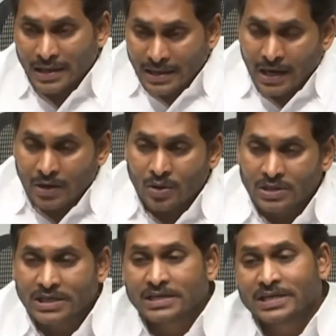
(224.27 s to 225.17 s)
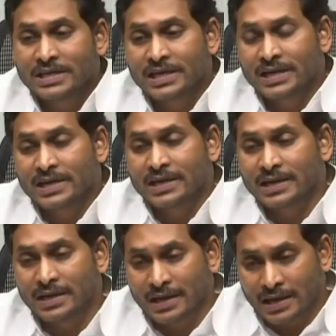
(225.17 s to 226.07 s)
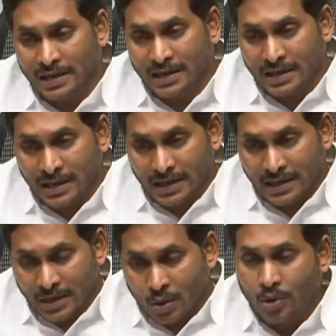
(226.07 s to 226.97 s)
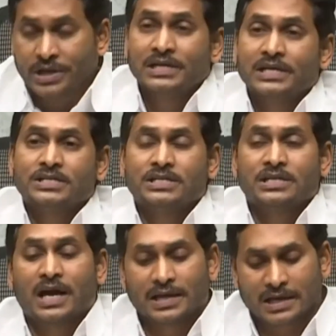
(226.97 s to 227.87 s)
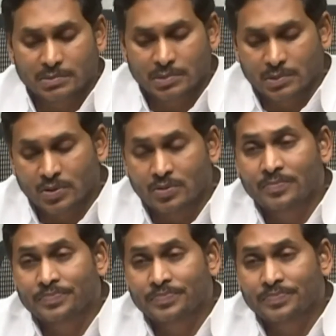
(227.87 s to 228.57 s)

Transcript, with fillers: ఈ నెలకు ఒకసారి జరిగే ఈ ఓరియంటేషన్ కార్యక్రమంలో